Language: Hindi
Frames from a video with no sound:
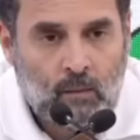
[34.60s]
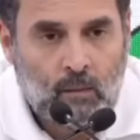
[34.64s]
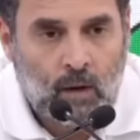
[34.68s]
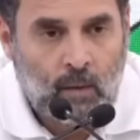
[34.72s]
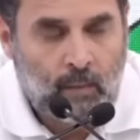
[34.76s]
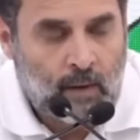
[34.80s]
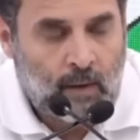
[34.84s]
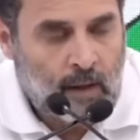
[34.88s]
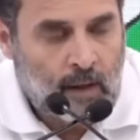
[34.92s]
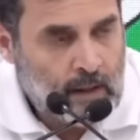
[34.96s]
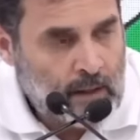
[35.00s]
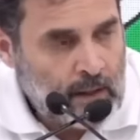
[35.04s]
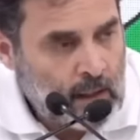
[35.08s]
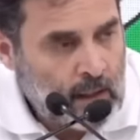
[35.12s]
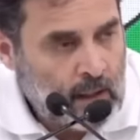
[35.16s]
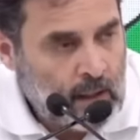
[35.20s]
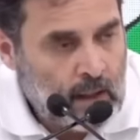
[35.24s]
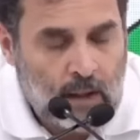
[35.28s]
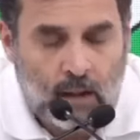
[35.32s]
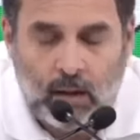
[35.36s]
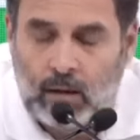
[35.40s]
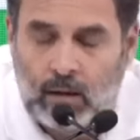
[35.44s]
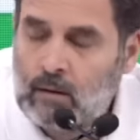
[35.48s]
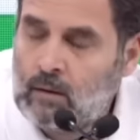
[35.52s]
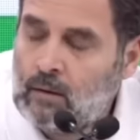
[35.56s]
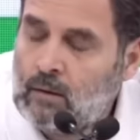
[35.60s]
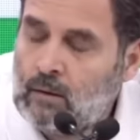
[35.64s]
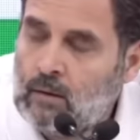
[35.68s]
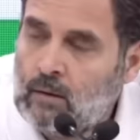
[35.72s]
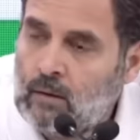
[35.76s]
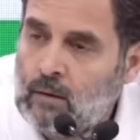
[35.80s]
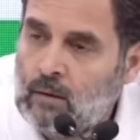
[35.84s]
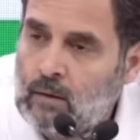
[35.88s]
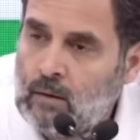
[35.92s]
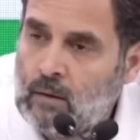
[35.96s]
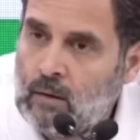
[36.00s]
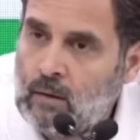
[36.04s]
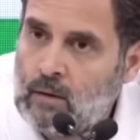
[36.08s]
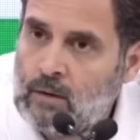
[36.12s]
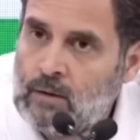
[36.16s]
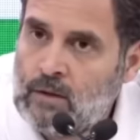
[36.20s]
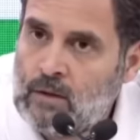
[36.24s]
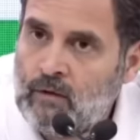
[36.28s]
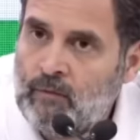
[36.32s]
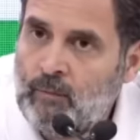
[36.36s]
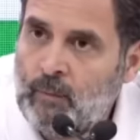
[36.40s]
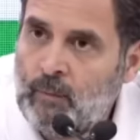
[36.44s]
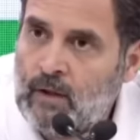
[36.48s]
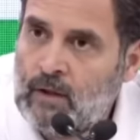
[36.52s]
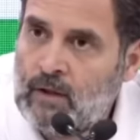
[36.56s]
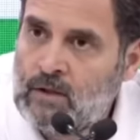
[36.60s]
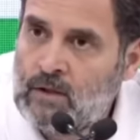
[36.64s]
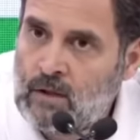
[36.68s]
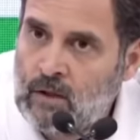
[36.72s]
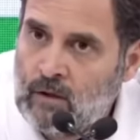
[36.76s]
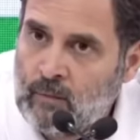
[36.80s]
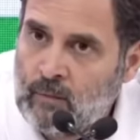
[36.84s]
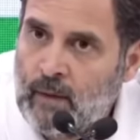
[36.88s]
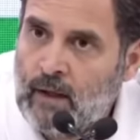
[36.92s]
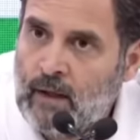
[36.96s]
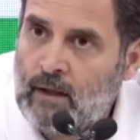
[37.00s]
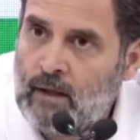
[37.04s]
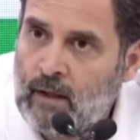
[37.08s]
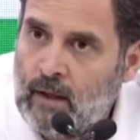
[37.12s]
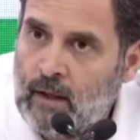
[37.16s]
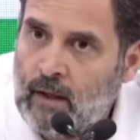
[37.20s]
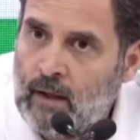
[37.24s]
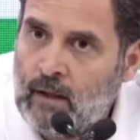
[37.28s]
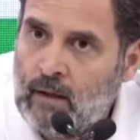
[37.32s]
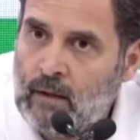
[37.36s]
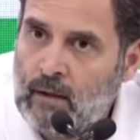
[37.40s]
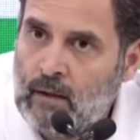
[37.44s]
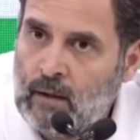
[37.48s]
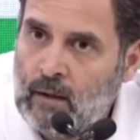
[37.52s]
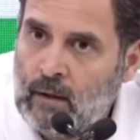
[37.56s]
हमारे यहाँ चीफ मिनिस्टर्स बैठे हैं